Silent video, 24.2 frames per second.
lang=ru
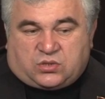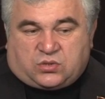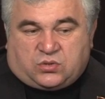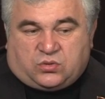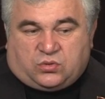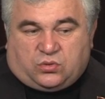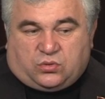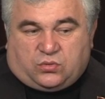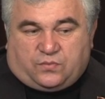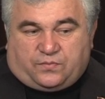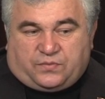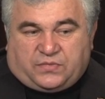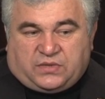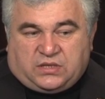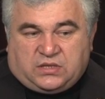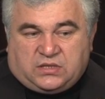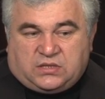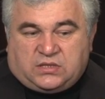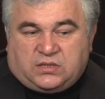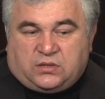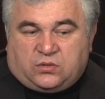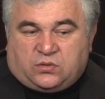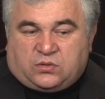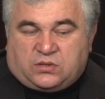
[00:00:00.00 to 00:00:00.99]
что
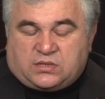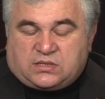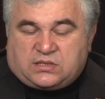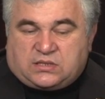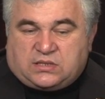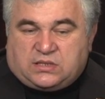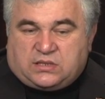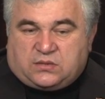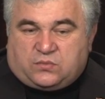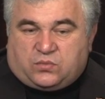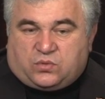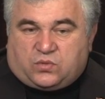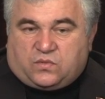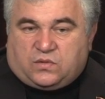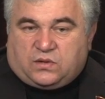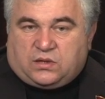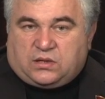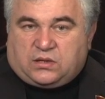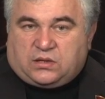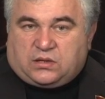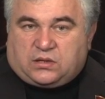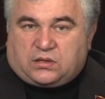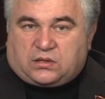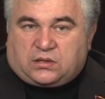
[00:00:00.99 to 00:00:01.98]
неделю назад
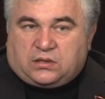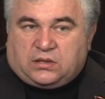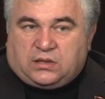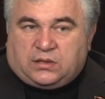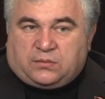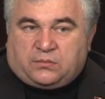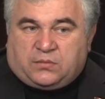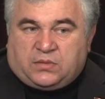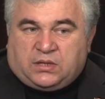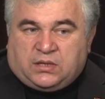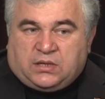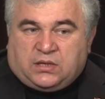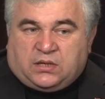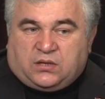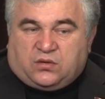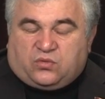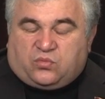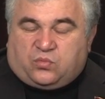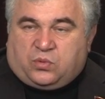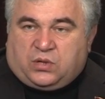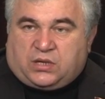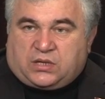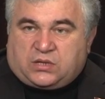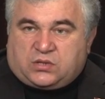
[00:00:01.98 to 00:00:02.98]
буквально к нам
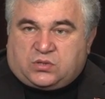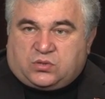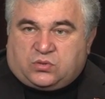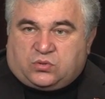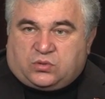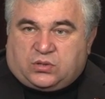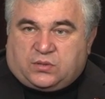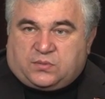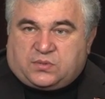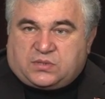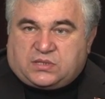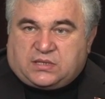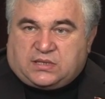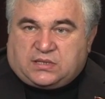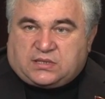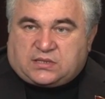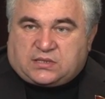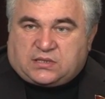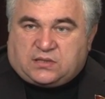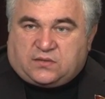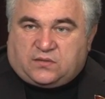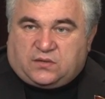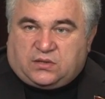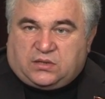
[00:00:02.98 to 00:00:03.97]
в партию написал
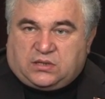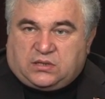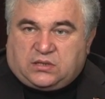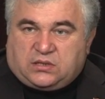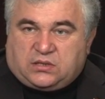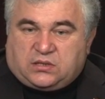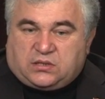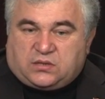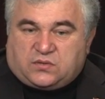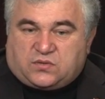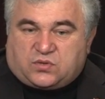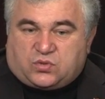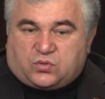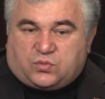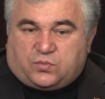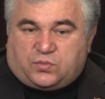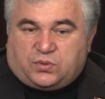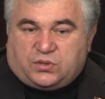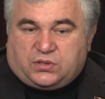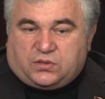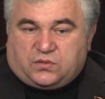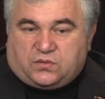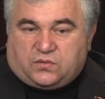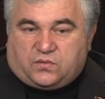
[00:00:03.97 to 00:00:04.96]
заявление и
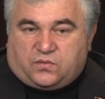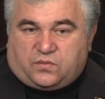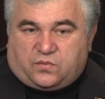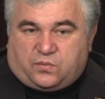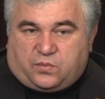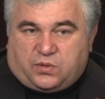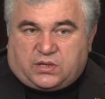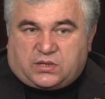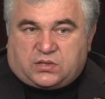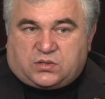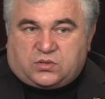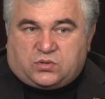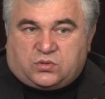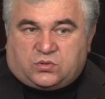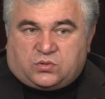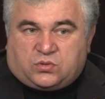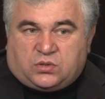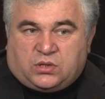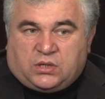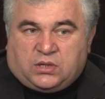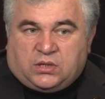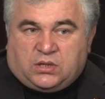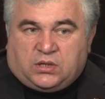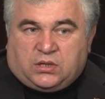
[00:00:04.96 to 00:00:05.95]
вступил в партию
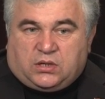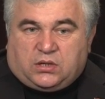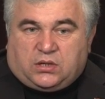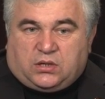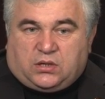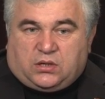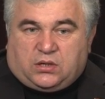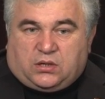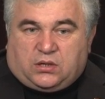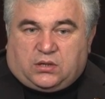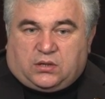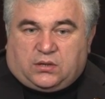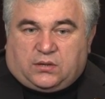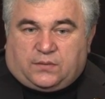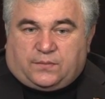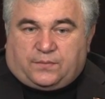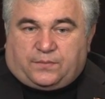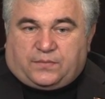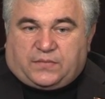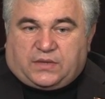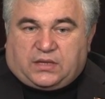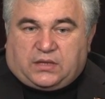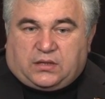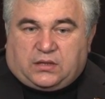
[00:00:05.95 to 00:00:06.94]
э,
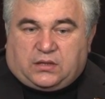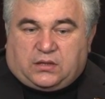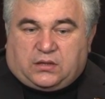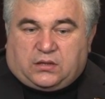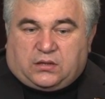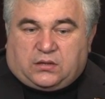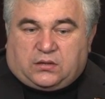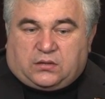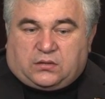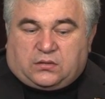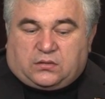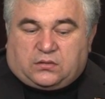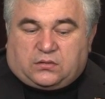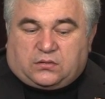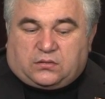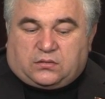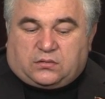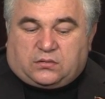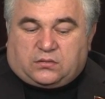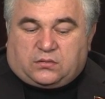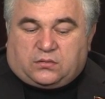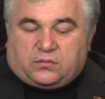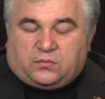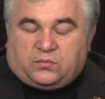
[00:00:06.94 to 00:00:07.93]
э,
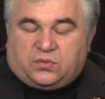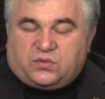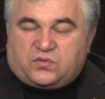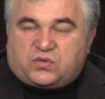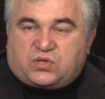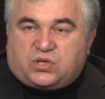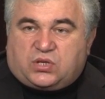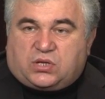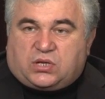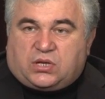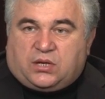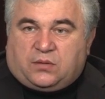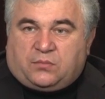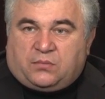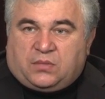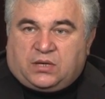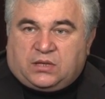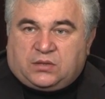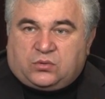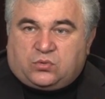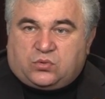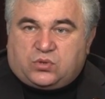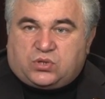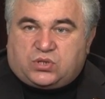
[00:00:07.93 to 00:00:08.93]
бывший
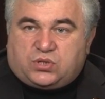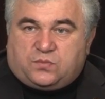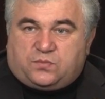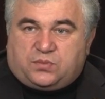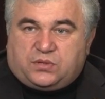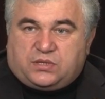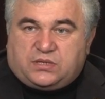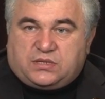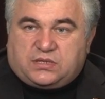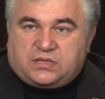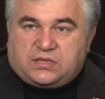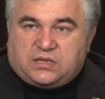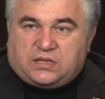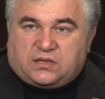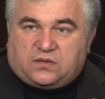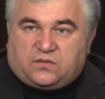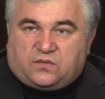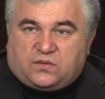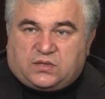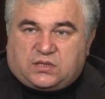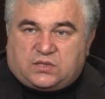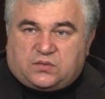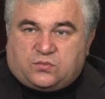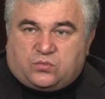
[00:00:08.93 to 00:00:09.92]
командующий
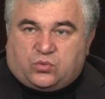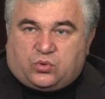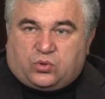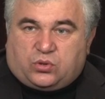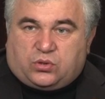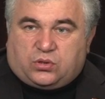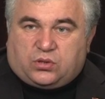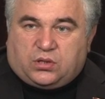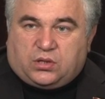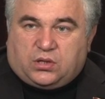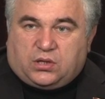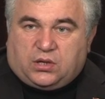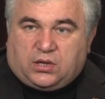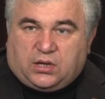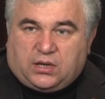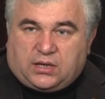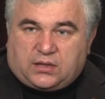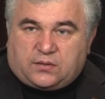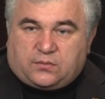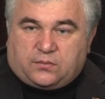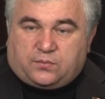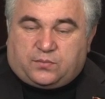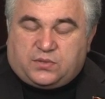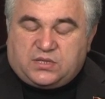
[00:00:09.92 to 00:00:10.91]
58-й
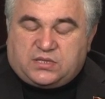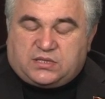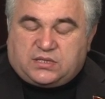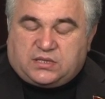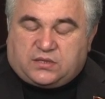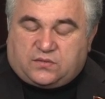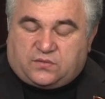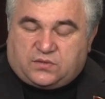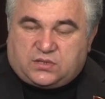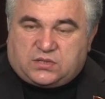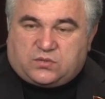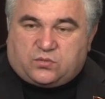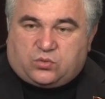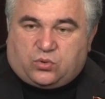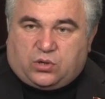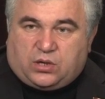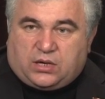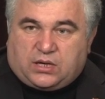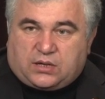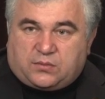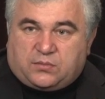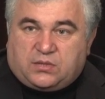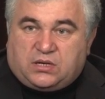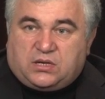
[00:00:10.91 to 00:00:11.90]
ар, 58
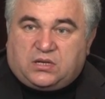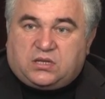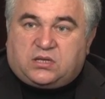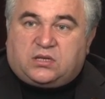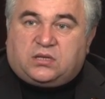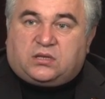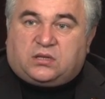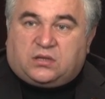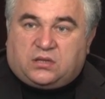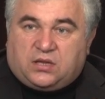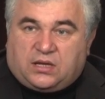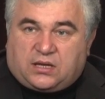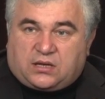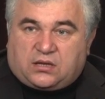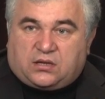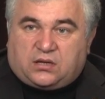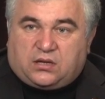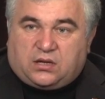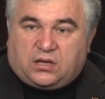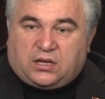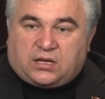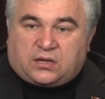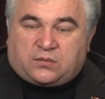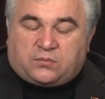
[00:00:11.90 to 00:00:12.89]
армии, легендарной
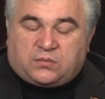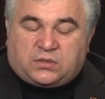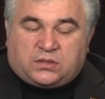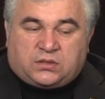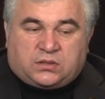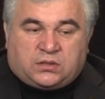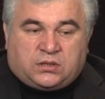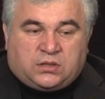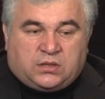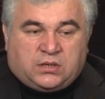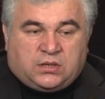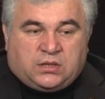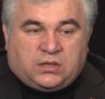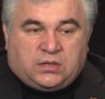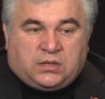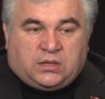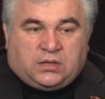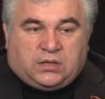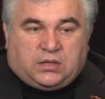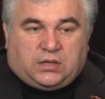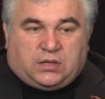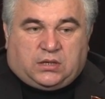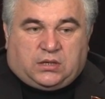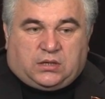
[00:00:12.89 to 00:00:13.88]
армии.
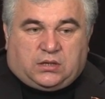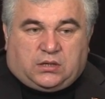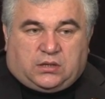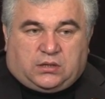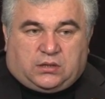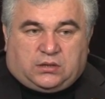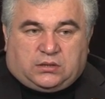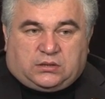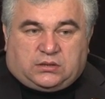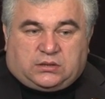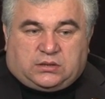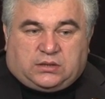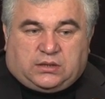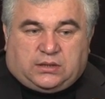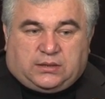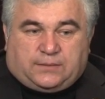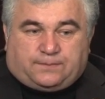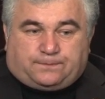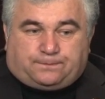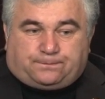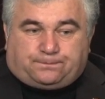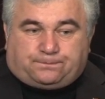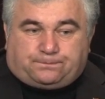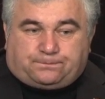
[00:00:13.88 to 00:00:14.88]
Э,
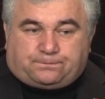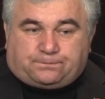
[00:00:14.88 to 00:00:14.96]
это